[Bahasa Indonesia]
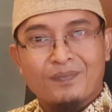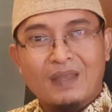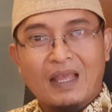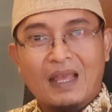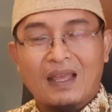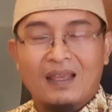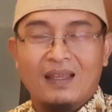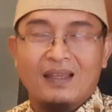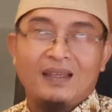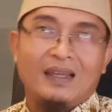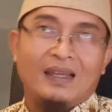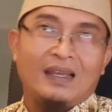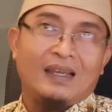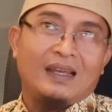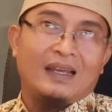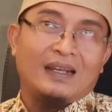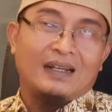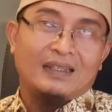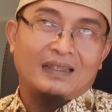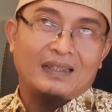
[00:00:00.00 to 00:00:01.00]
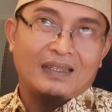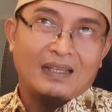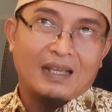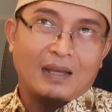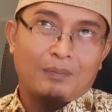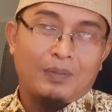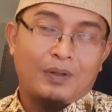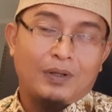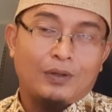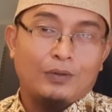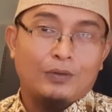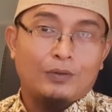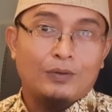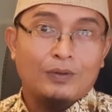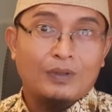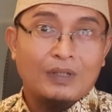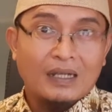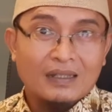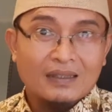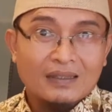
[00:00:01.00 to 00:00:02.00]
Nah, ketika beliau itu
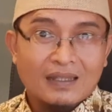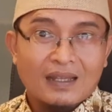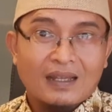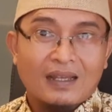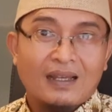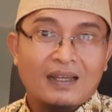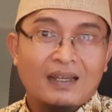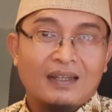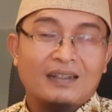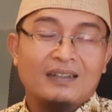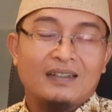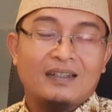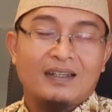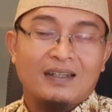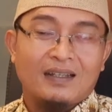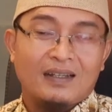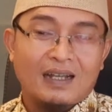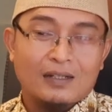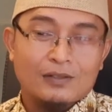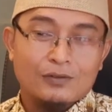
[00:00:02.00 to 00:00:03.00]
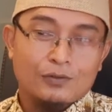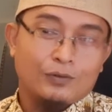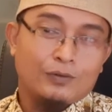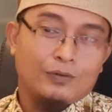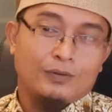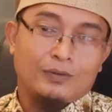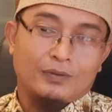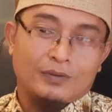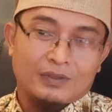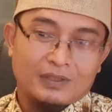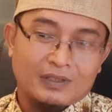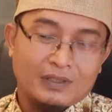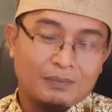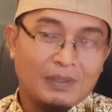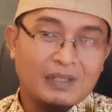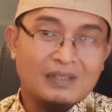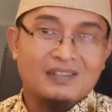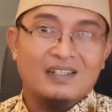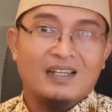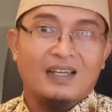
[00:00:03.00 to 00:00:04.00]
datang ya, langsung ke
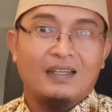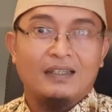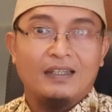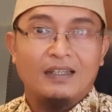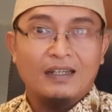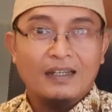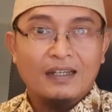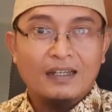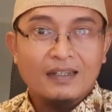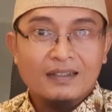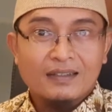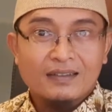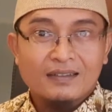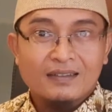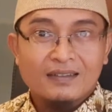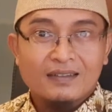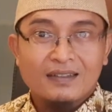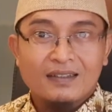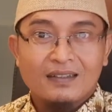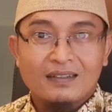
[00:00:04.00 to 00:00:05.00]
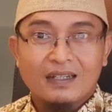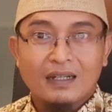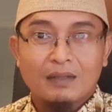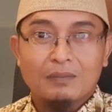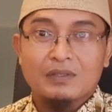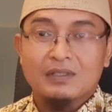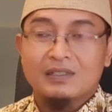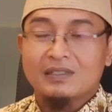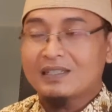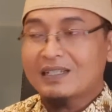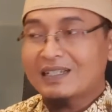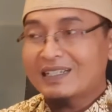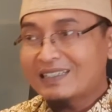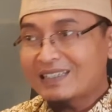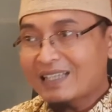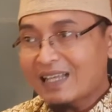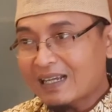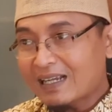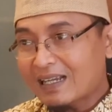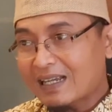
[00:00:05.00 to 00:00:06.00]
tempat saya dan
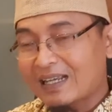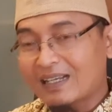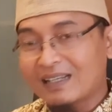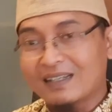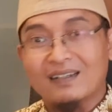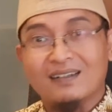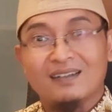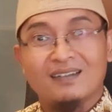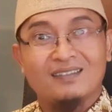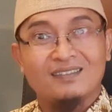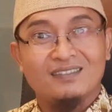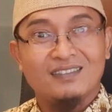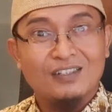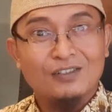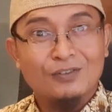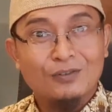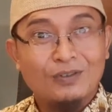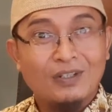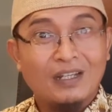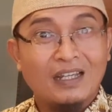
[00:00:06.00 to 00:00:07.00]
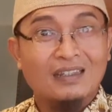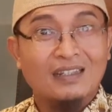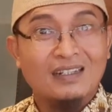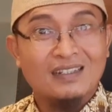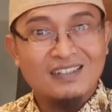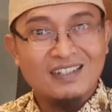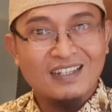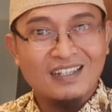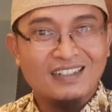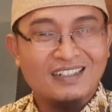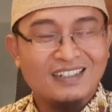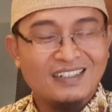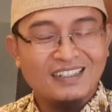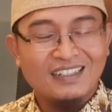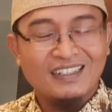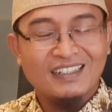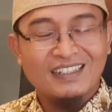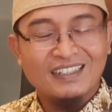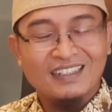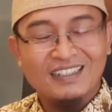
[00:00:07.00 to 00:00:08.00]
menceritakan yang sudah
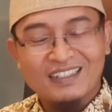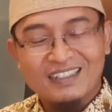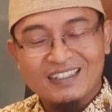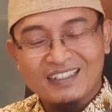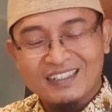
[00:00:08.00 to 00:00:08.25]
terjadi